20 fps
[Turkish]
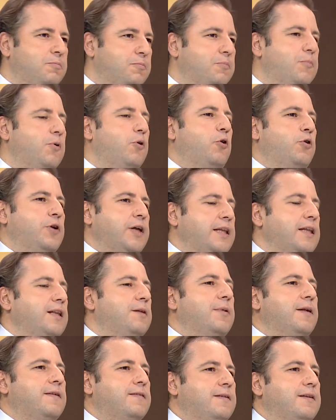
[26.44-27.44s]

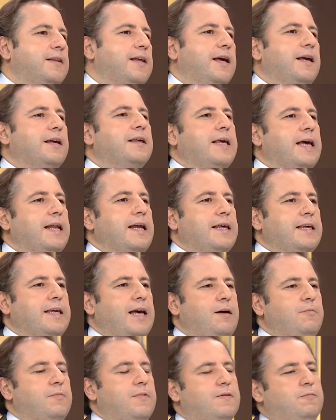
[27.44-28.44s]
öğrenilmesi de
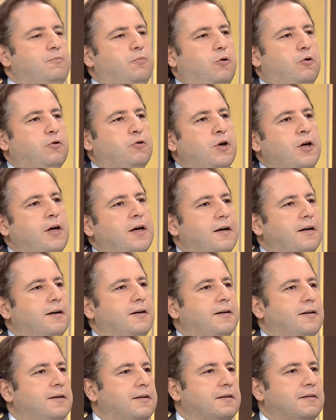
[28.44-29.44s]
gereken bir spor.
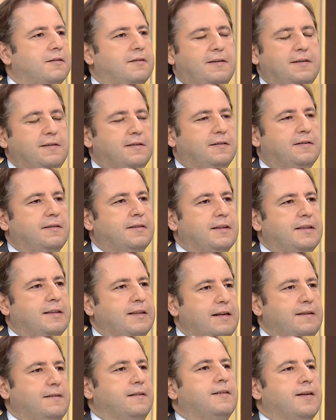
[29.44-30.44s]
Ee, siz
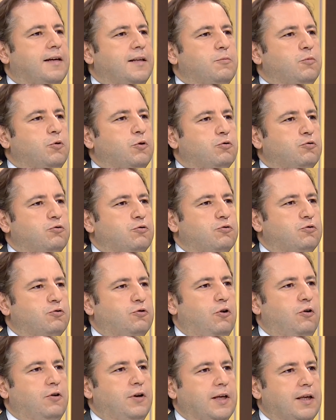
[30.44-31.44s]
nasıl tanımlıyorsunuz
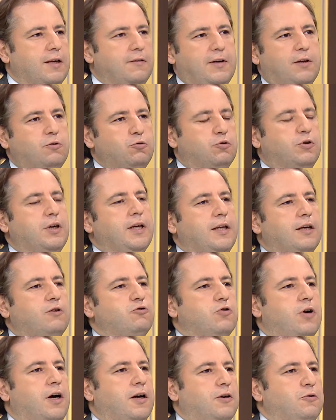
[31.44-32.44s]
curling'i ve Türkiye'deki
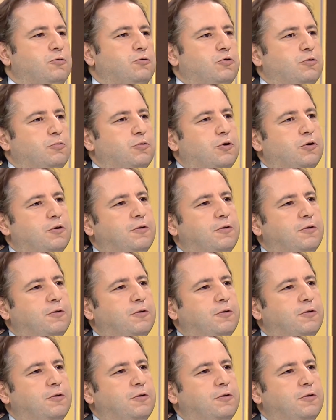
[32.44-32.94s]
şu anki durumunu?